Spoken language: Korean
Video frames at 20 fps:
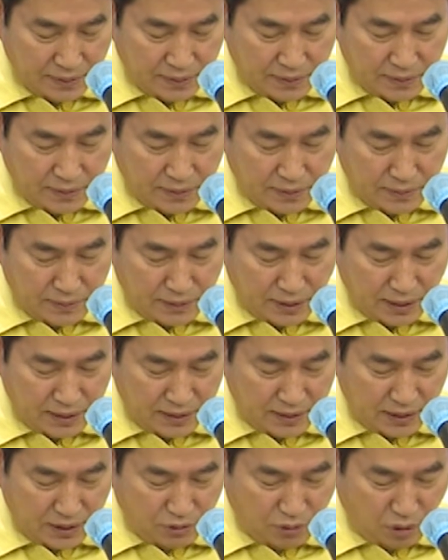대해 대인
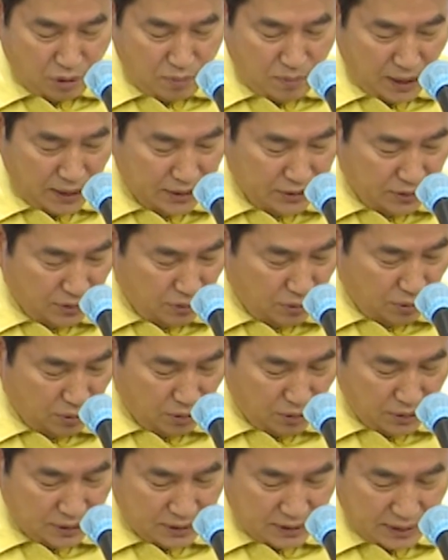접촉을 금하고
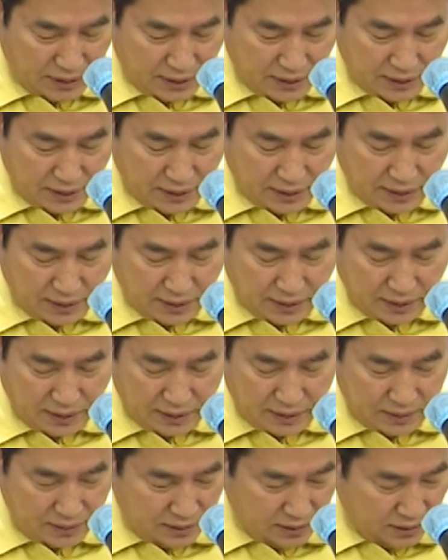신속히
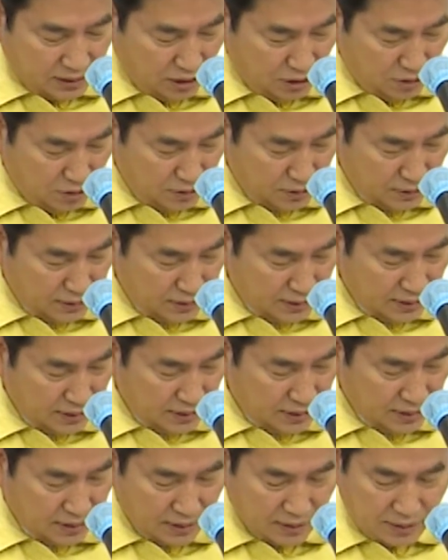코로나19
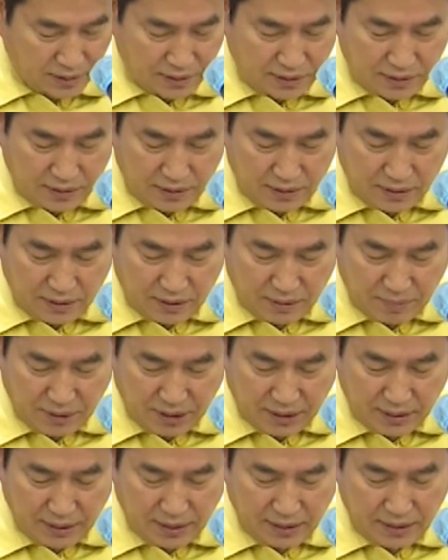진단검사를 받도록
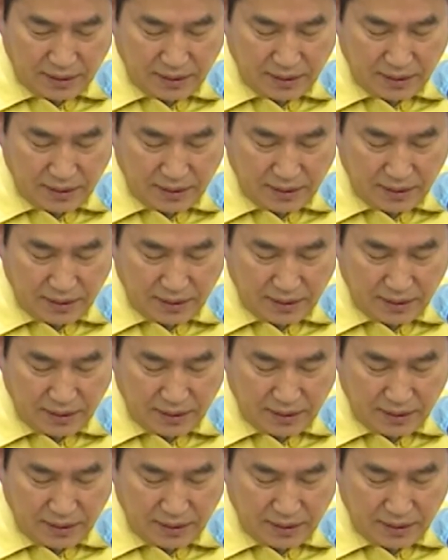했습니다.